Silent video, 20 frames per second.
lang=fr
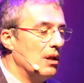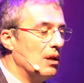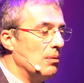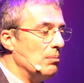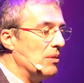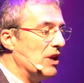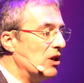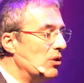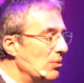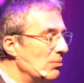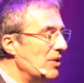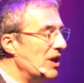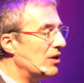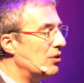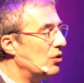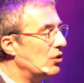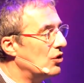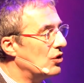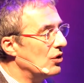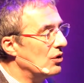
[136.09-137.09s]
Mais combien
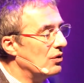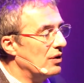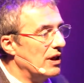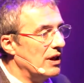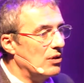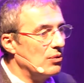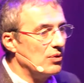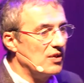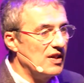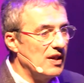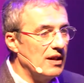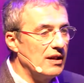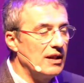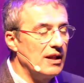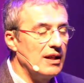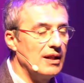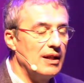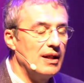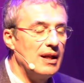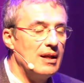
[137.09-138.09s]
de temps est
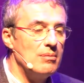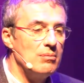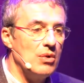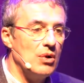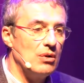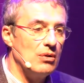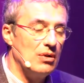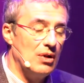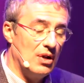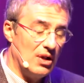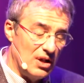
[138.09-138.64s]
consacré réellement